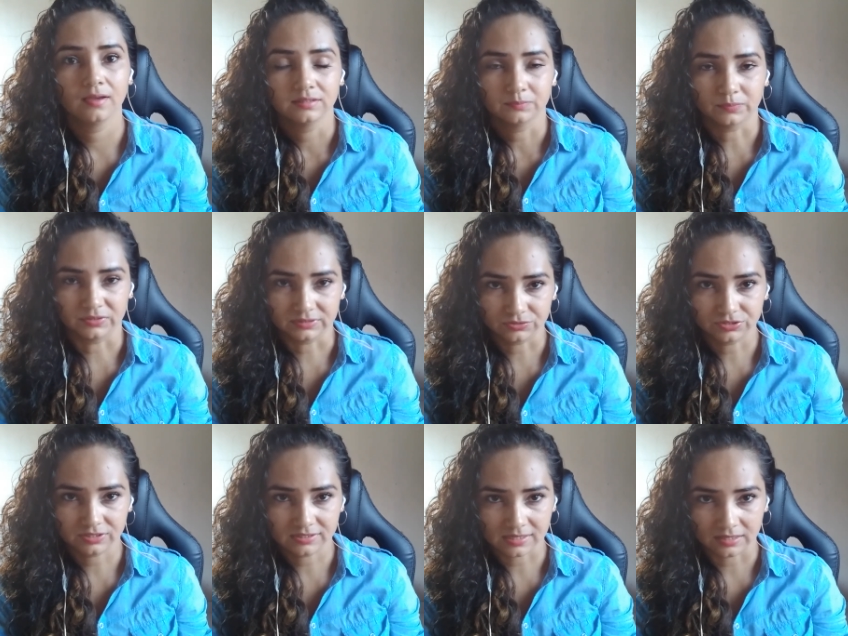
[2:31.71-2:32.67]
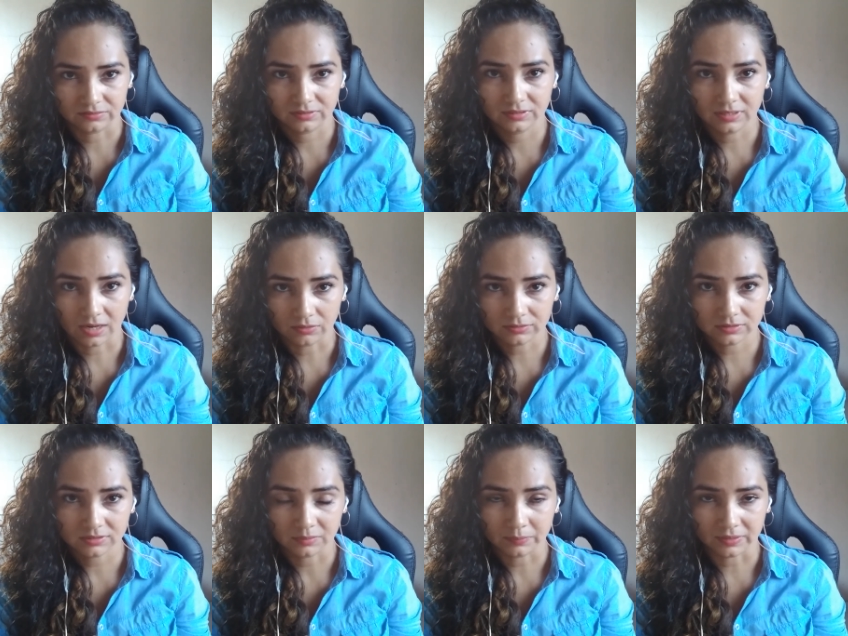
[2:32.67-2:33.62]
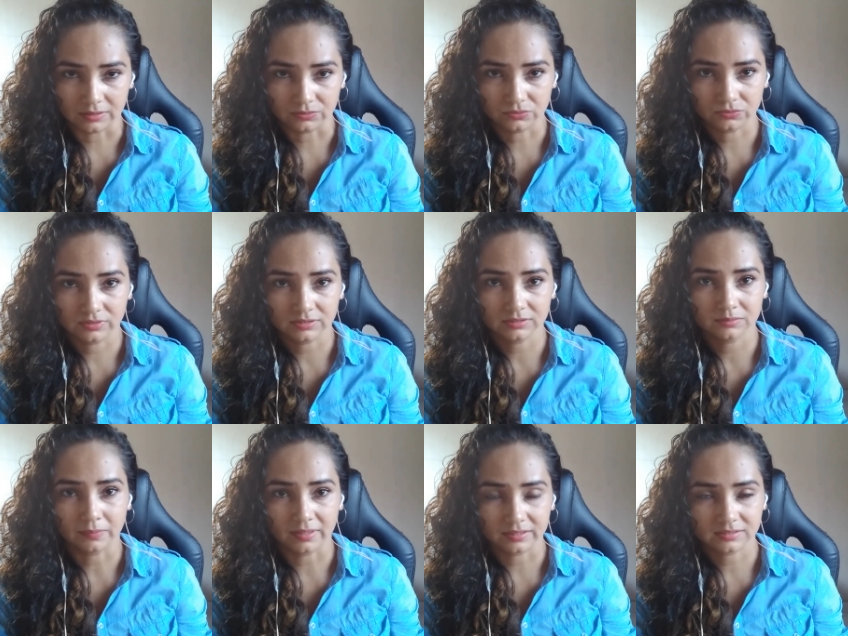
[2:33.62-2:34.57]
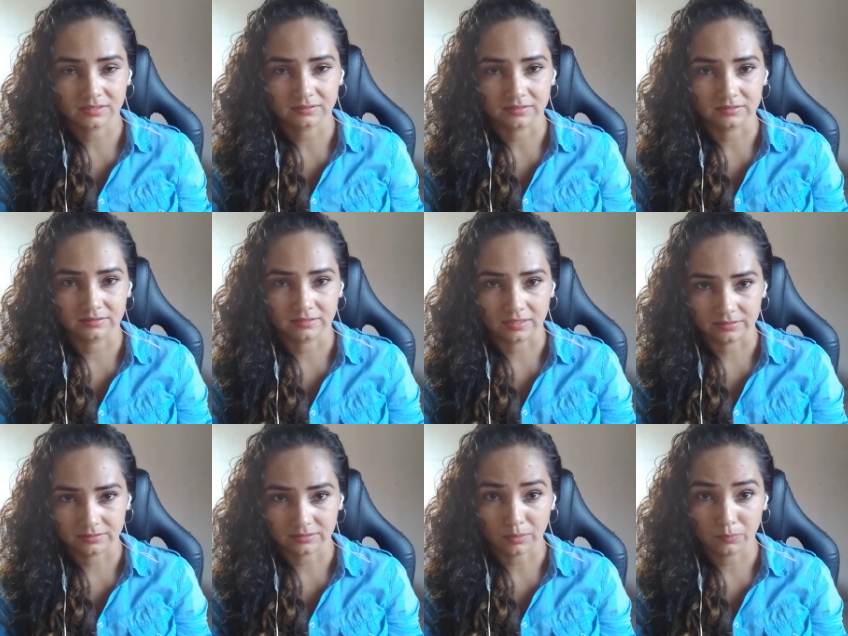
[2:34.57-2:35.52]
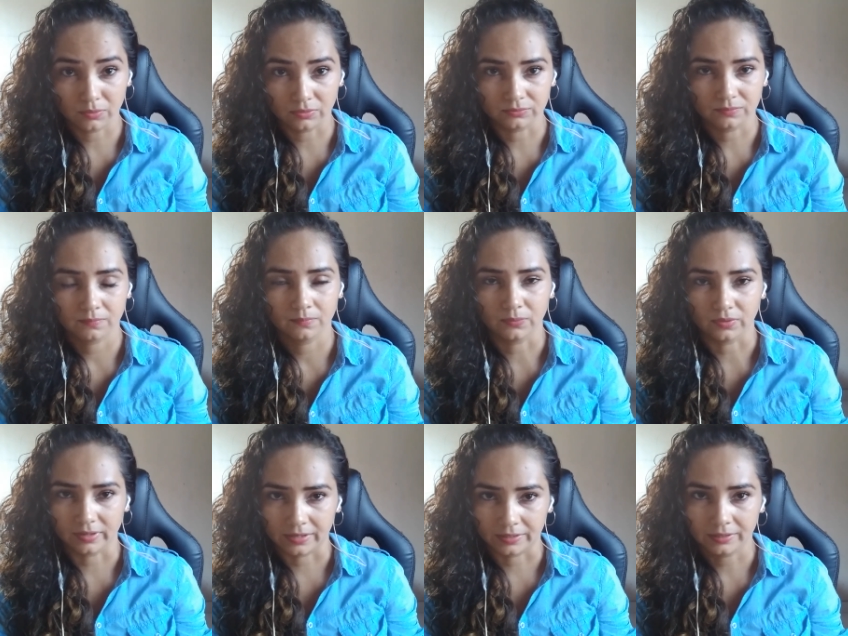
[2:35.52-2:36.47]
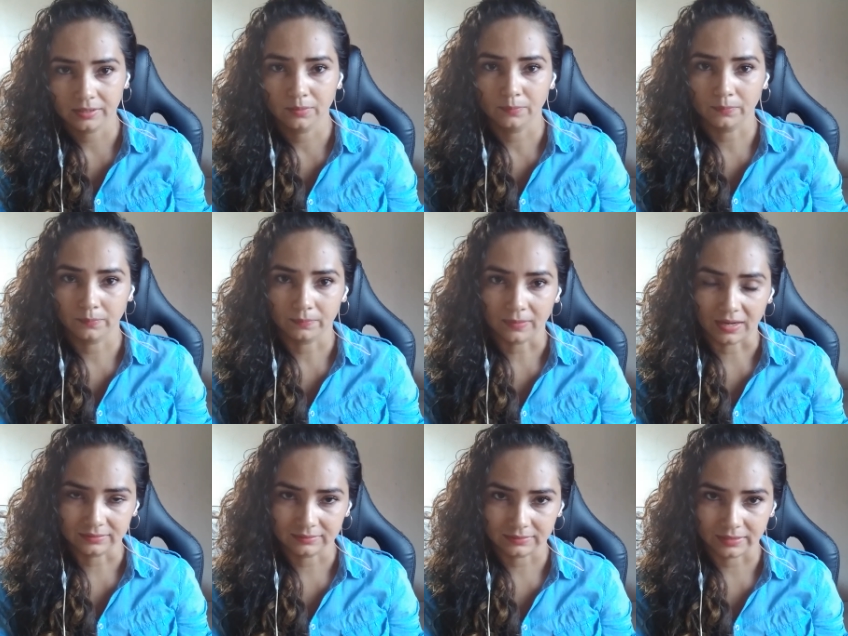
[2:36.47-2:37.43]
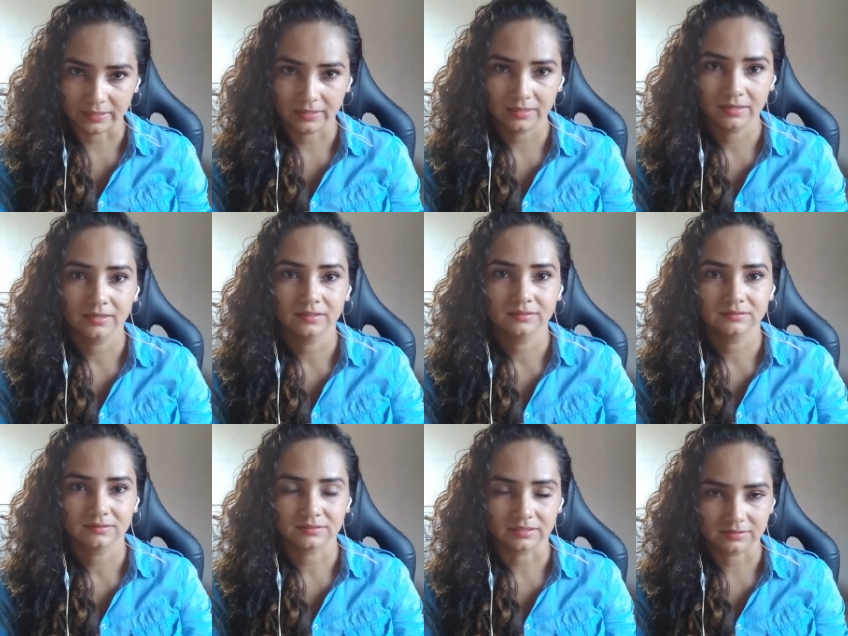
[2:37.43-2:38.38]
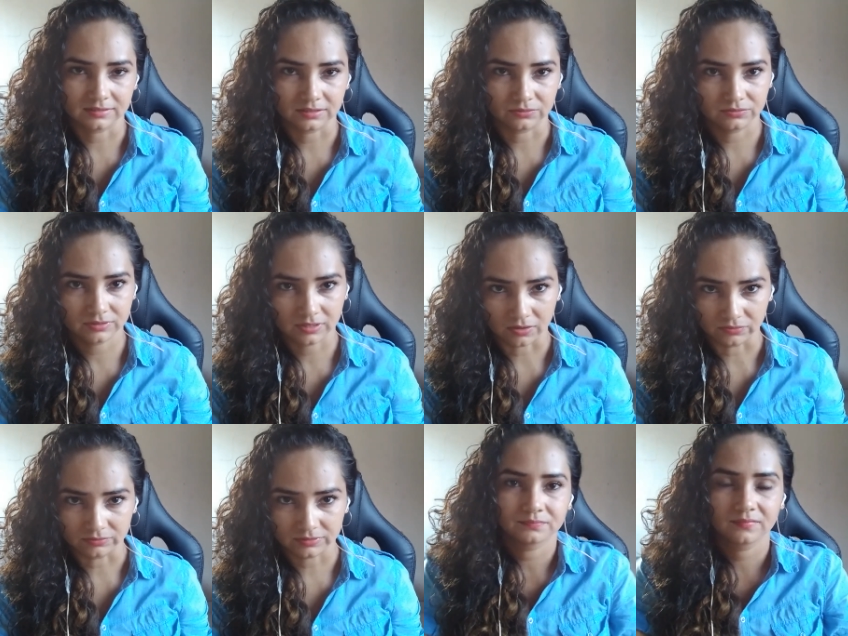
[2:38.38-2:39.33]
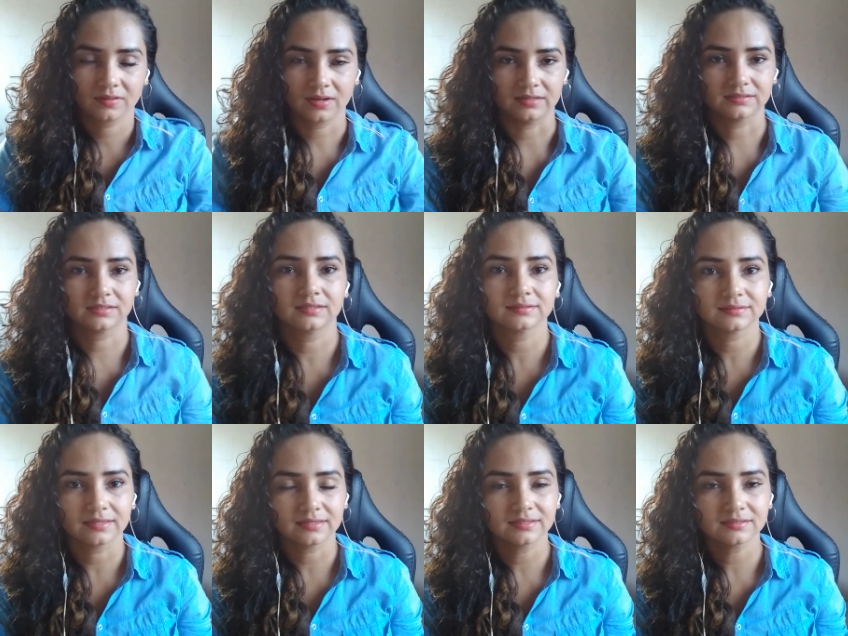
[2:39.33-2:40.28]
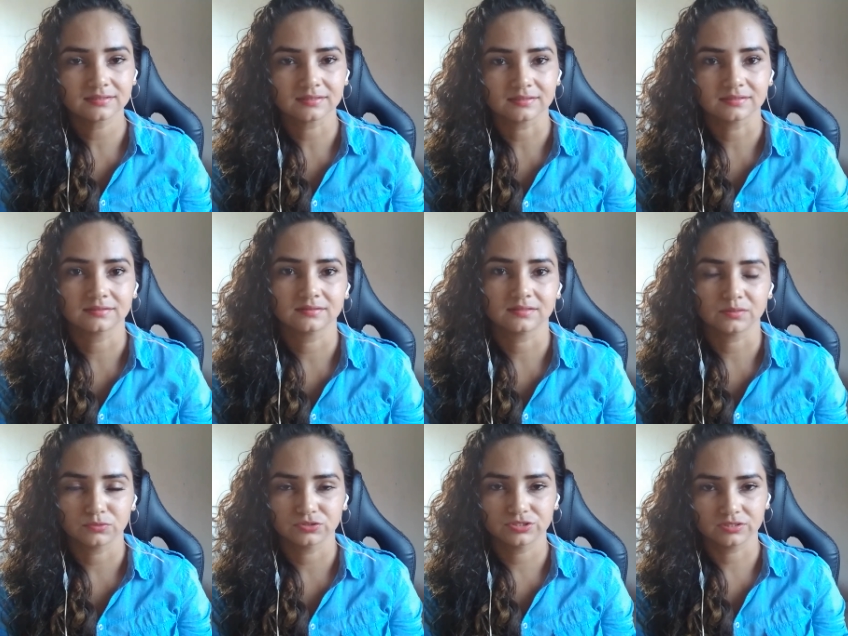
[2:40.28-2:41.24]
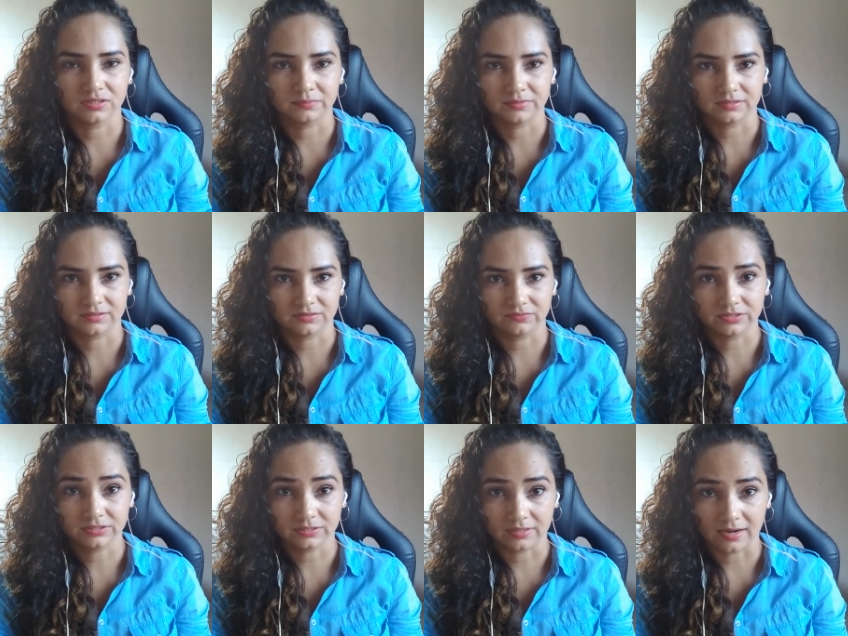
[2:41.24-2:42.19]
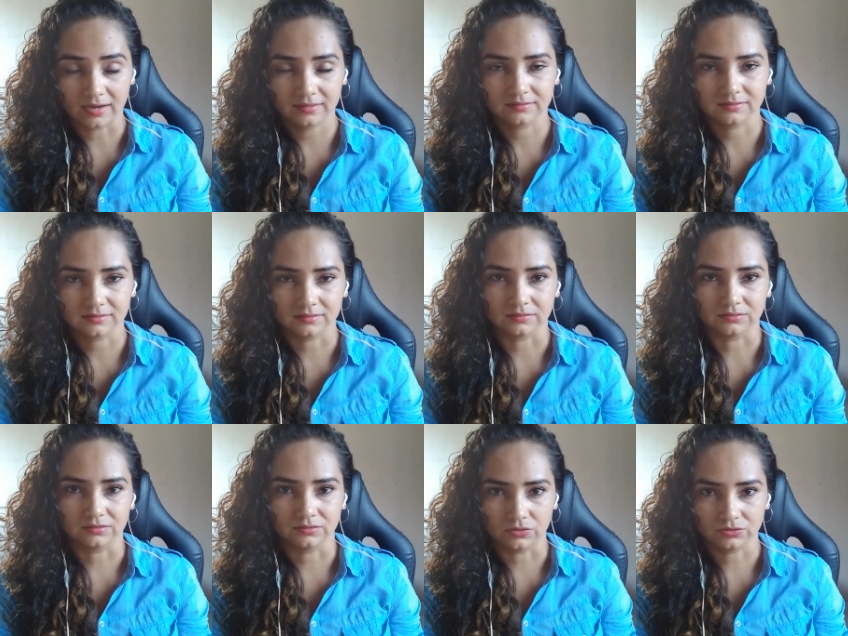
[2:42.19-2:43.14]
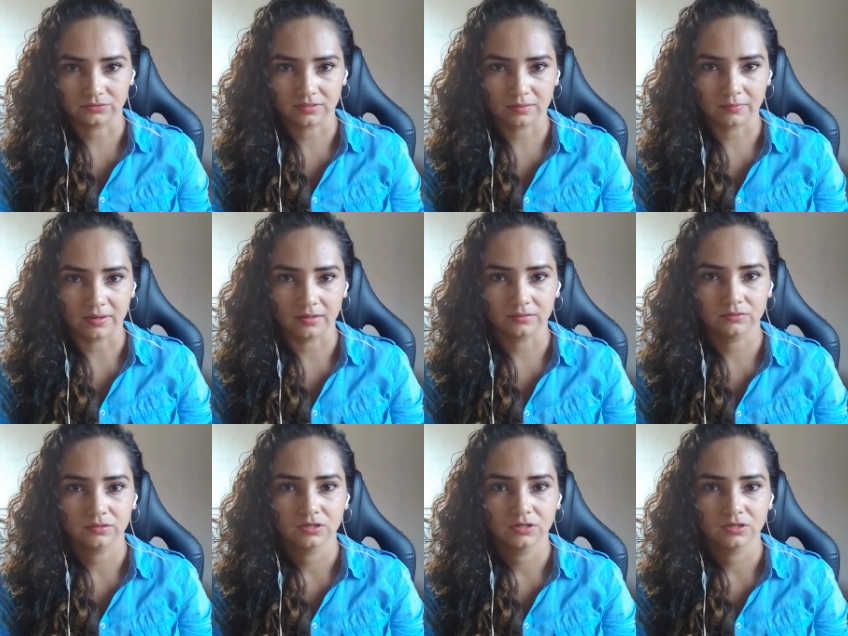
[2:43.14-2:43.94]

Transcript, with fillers: pode ser utilizado em altas temperaturas para as cadeias lineares de carbono, porém, até 700 Kelvin. As grandezas termodinâmicas investigadas em nosso trabalho